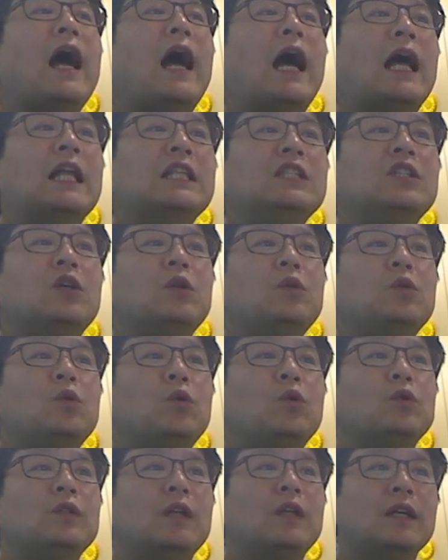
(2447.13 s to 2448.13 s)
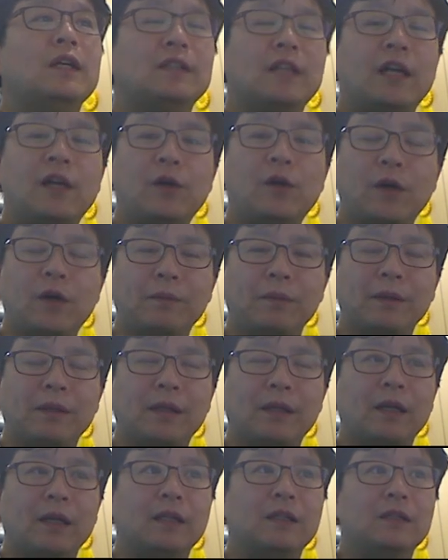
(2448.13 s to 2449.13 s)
안전 용량 사용합니다.